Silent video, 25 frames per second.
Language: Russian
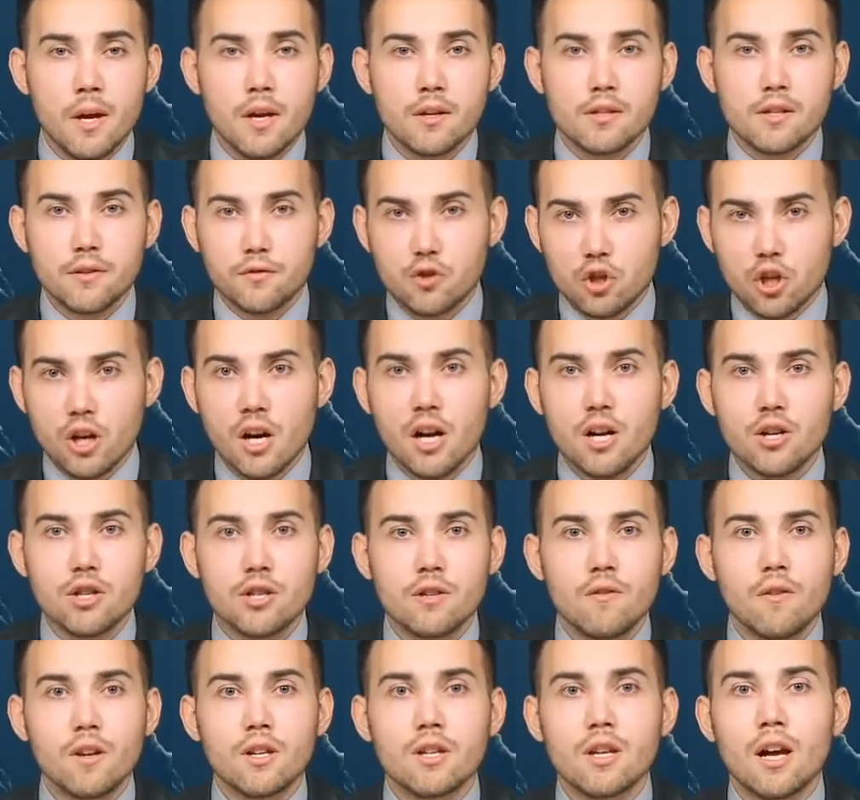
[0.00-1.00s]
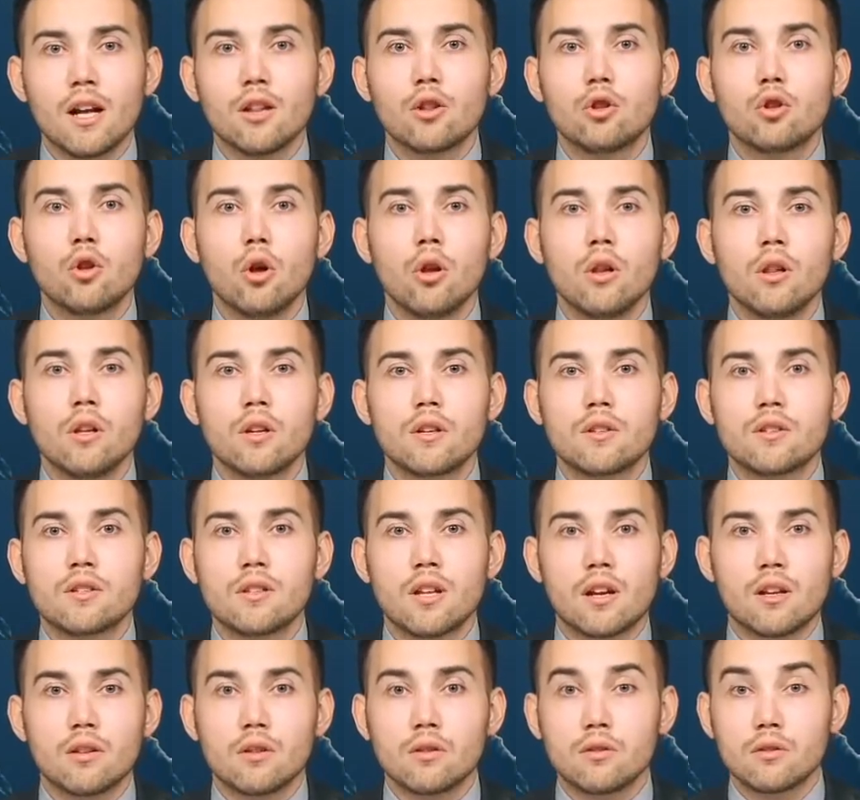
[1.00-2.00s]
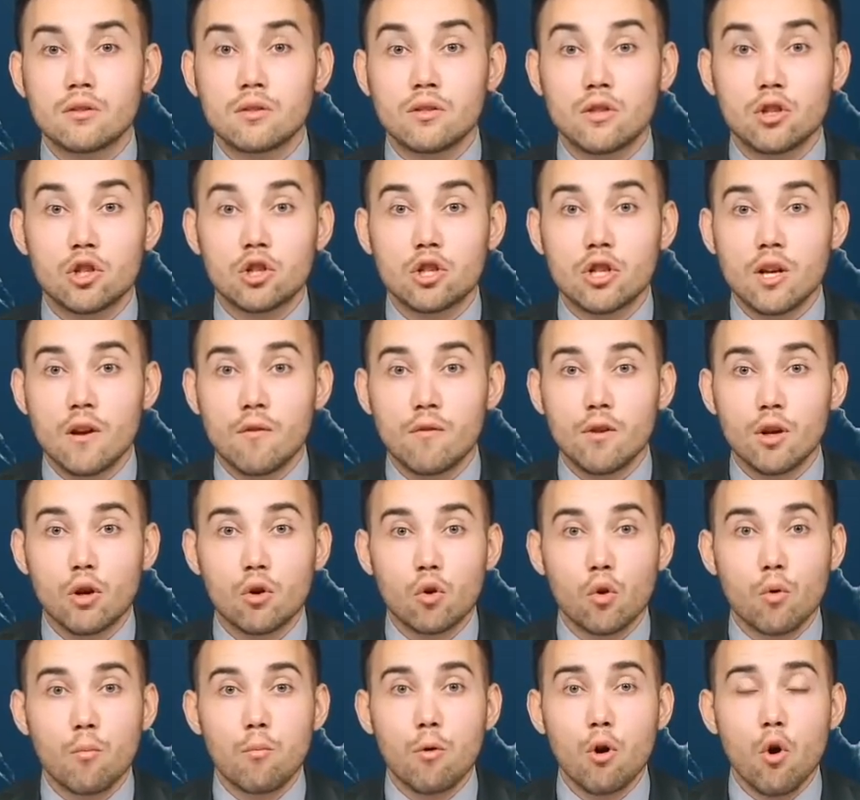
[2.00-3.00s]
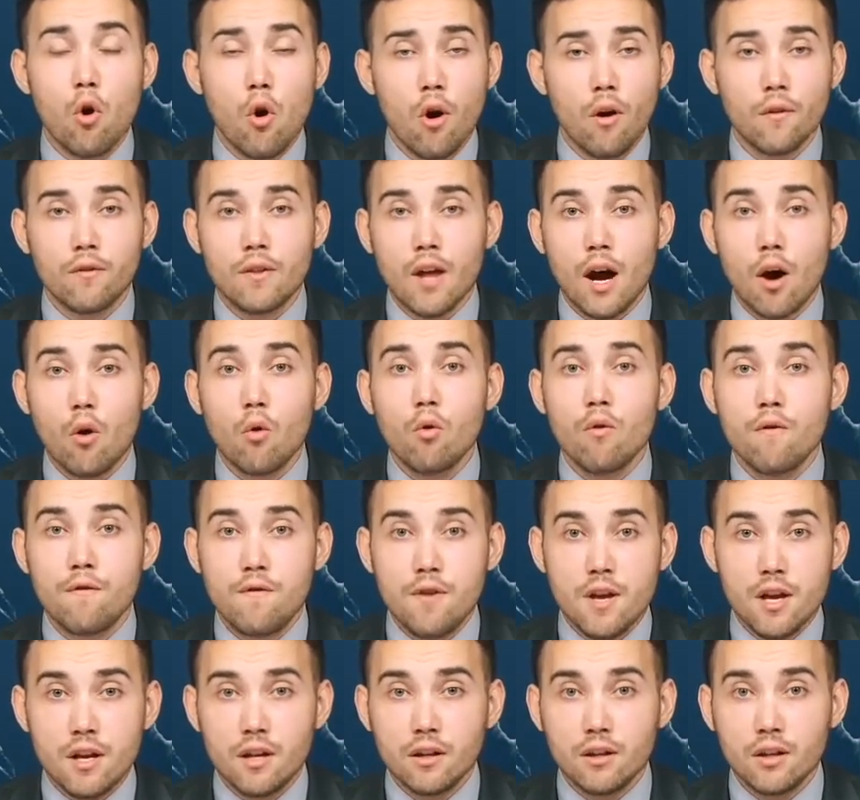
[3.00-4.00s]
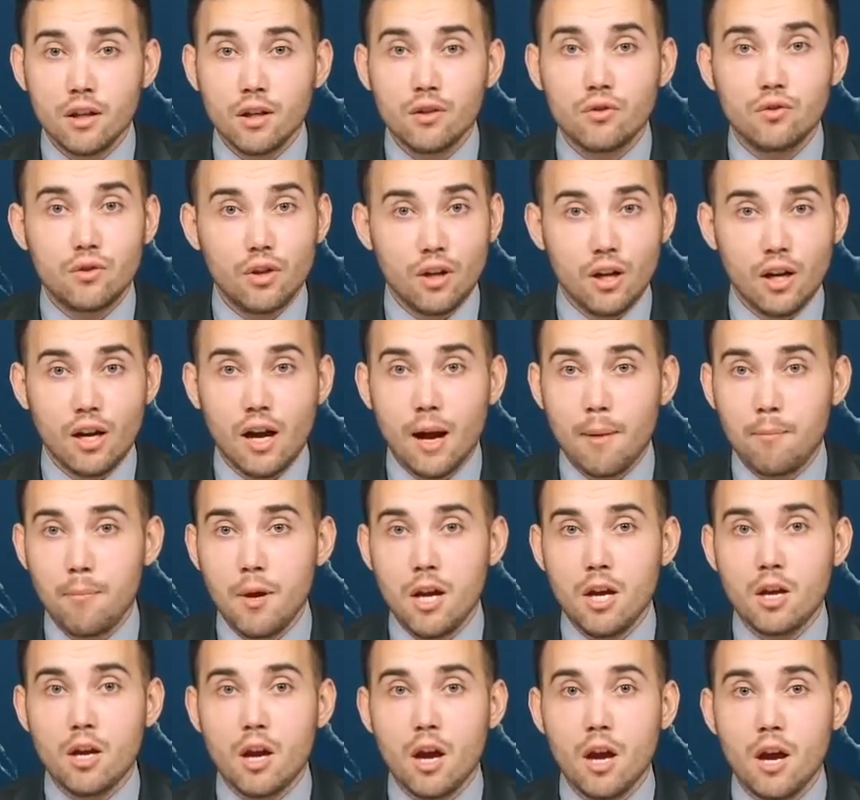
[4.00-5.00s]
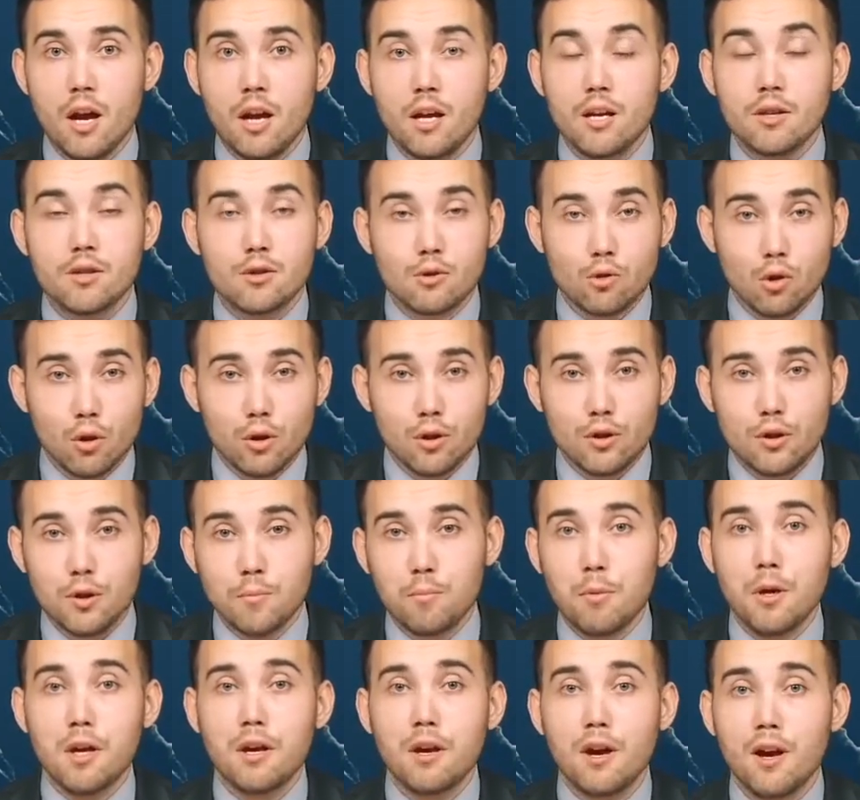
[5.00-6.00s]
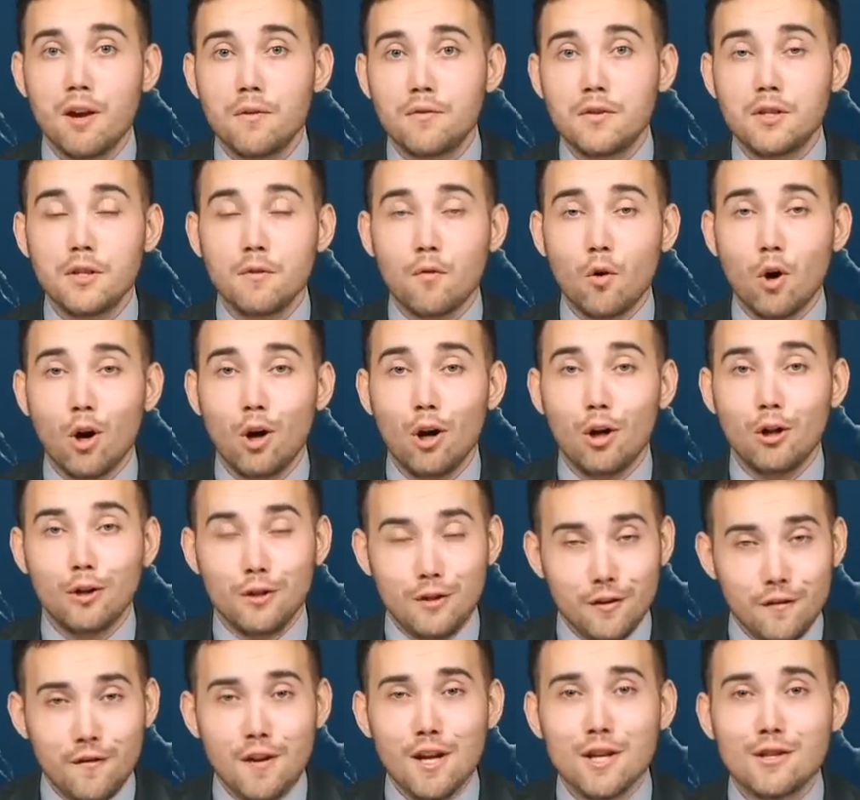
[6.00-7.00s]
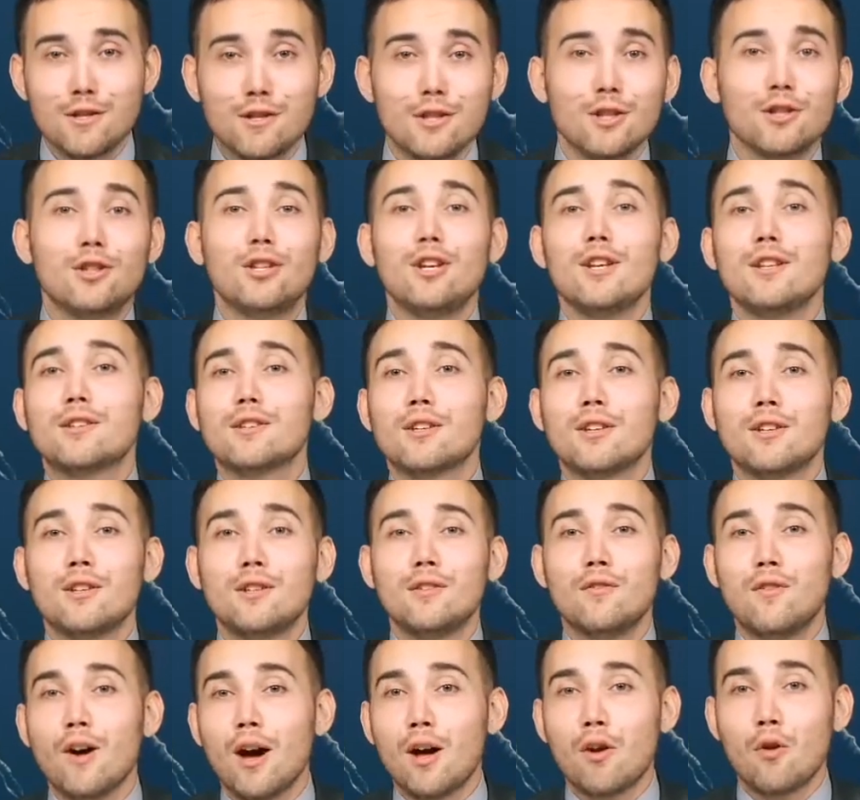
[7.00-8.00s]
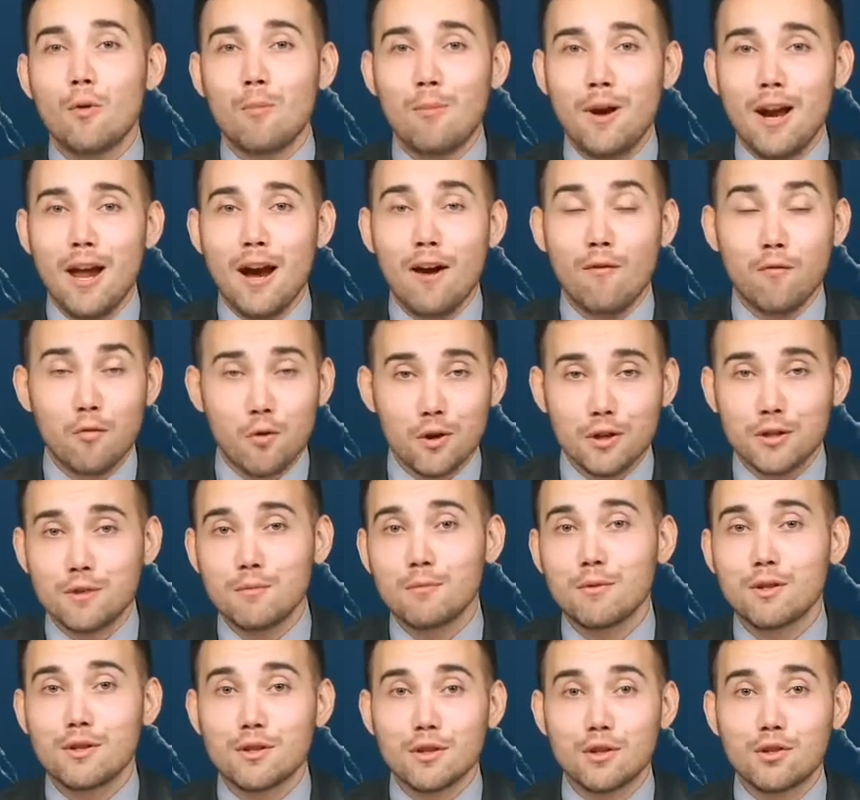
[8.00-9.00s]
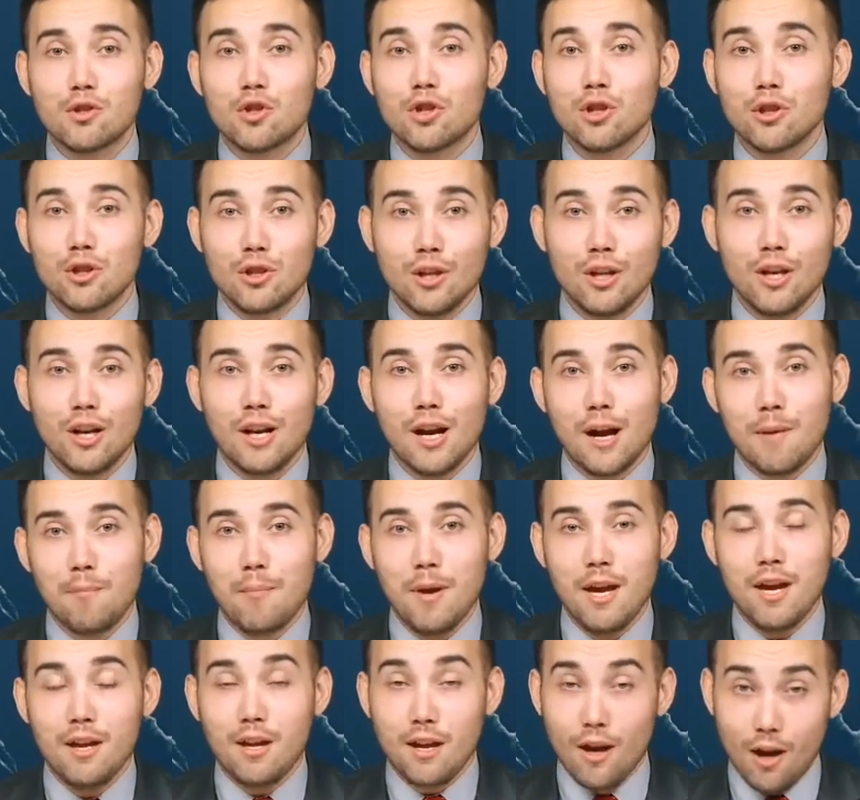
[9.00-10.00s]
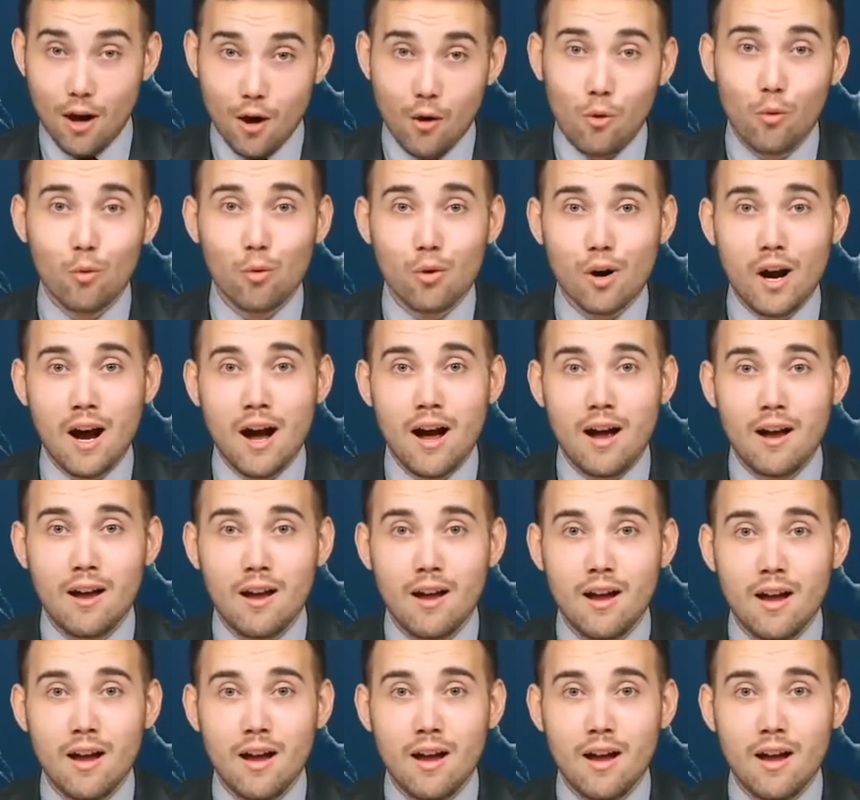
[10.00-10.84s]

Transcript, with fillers: Со вчерашнего дня доллар стал дешевле к рублю на уверенные 3 копейки и стоит теперь всего 232 рубля 84 копейки. Ура!